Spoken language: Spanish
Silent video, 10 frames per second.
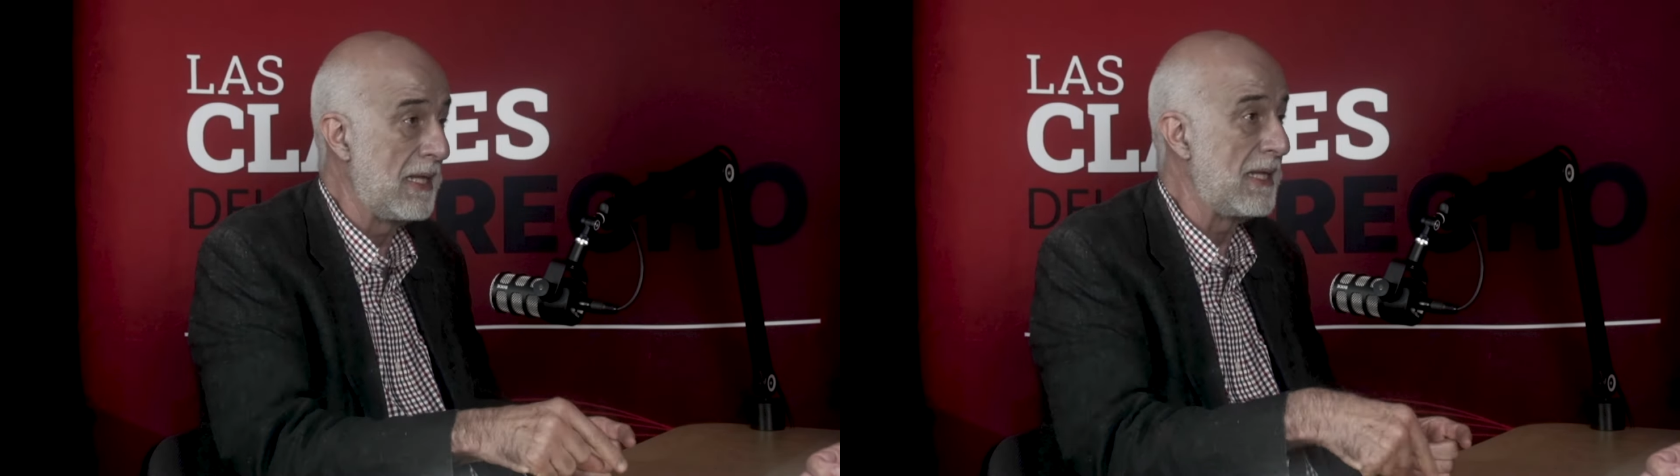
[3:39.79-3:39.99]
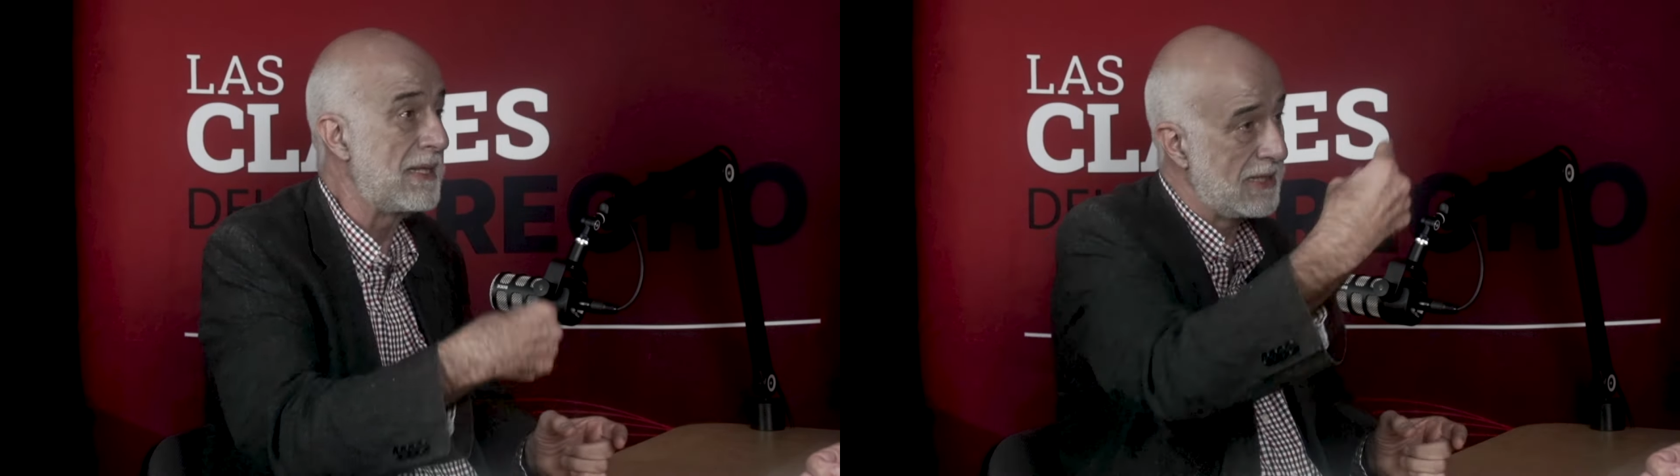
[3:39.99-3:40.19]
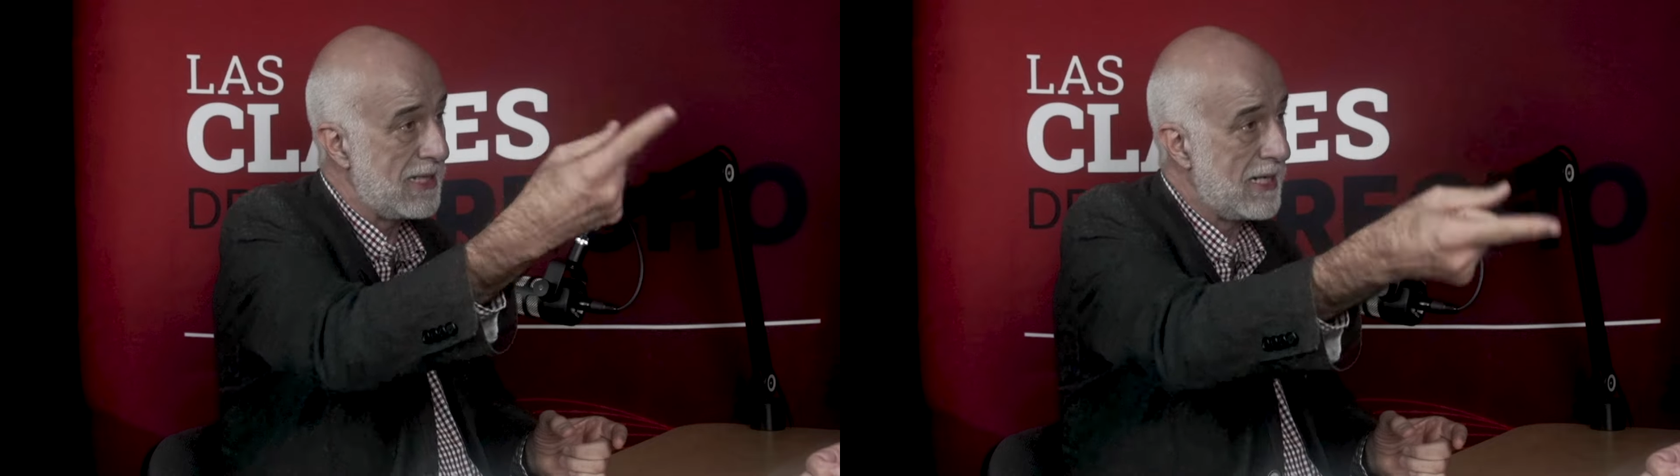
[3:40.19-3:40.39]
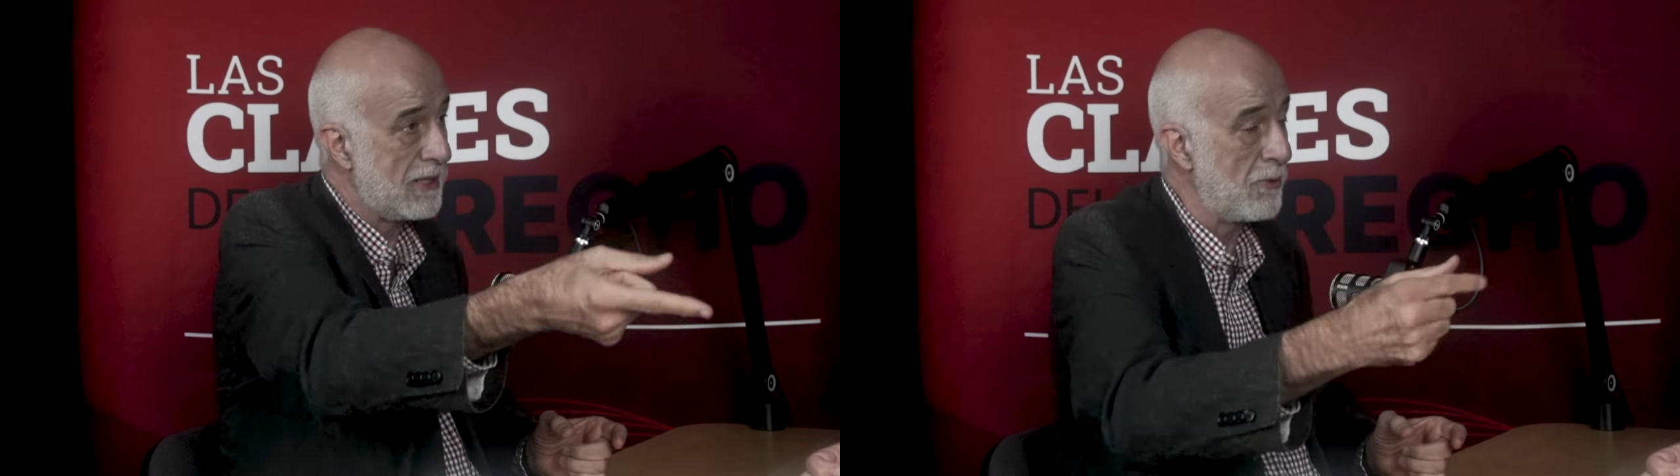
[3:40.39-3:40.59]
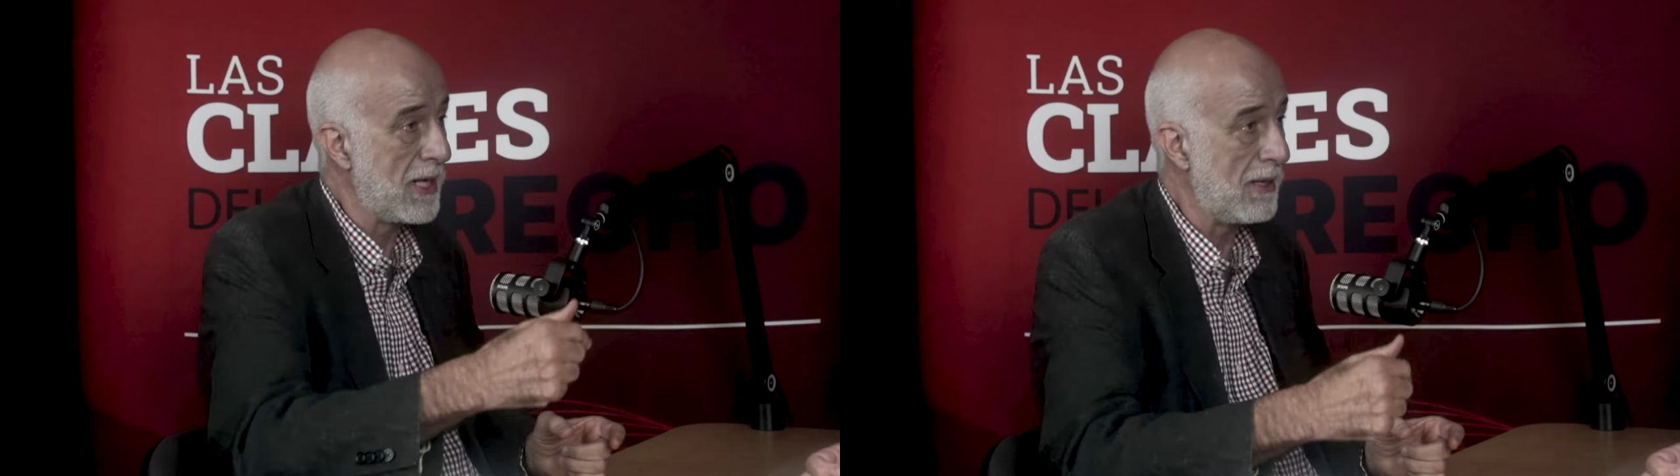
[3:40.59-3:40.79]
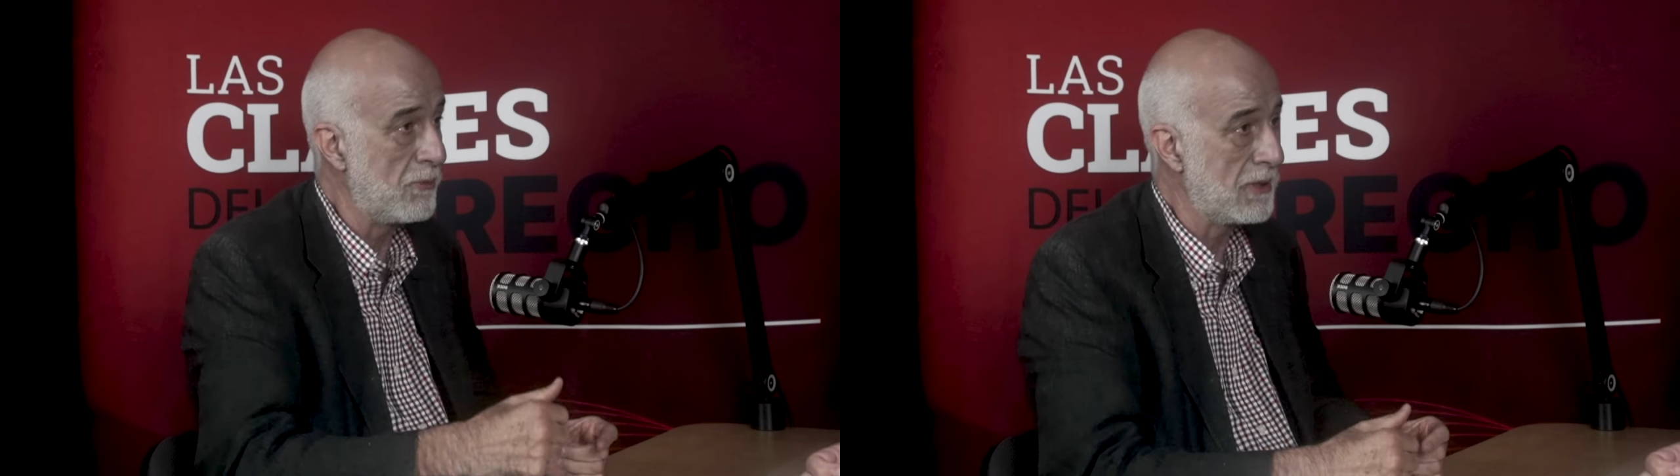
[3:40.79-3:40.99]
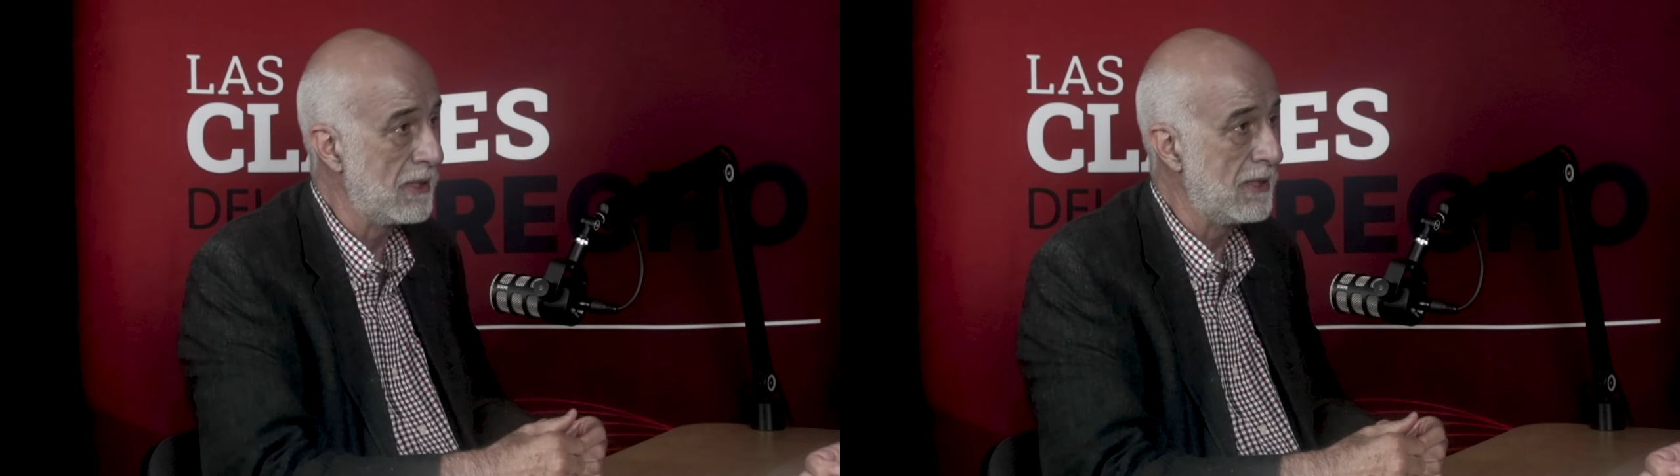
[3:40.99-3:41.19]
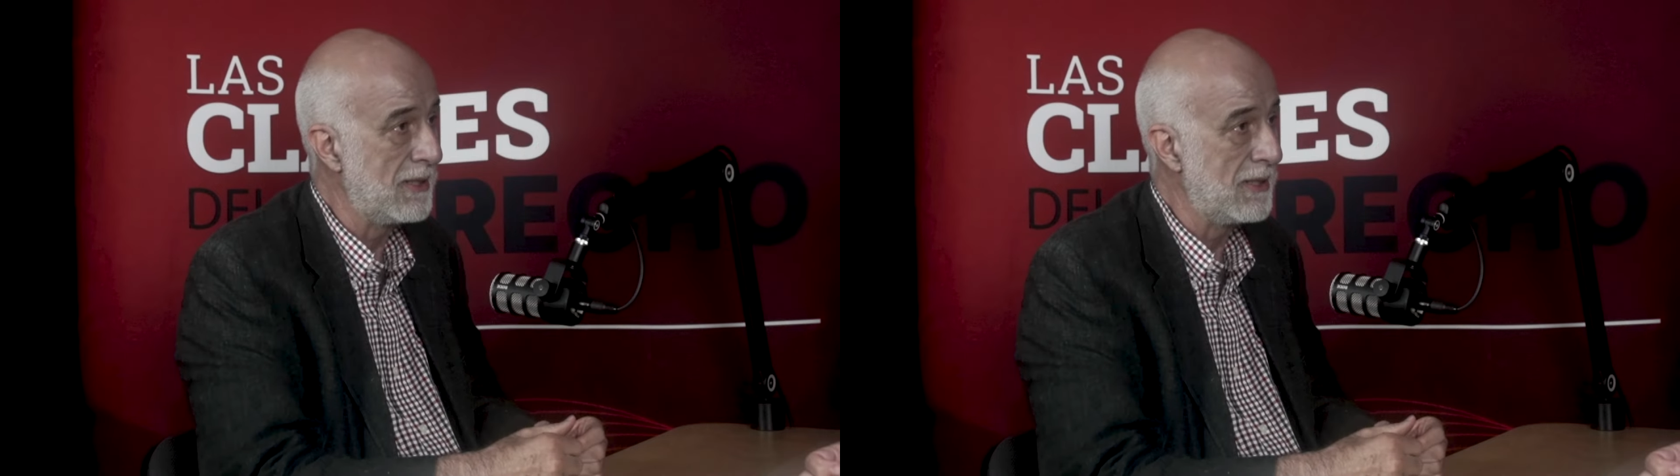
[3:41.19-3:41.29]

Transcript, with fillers: y si se la revocamos